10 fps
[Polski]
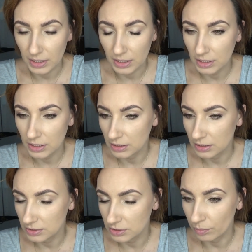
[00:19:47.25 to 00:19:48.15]
I
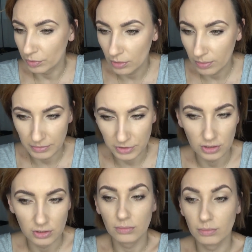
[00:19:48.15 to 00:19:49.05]
e, co? Podoba mi
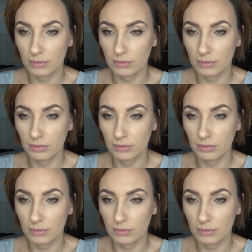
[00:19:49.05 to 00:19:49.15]
się to,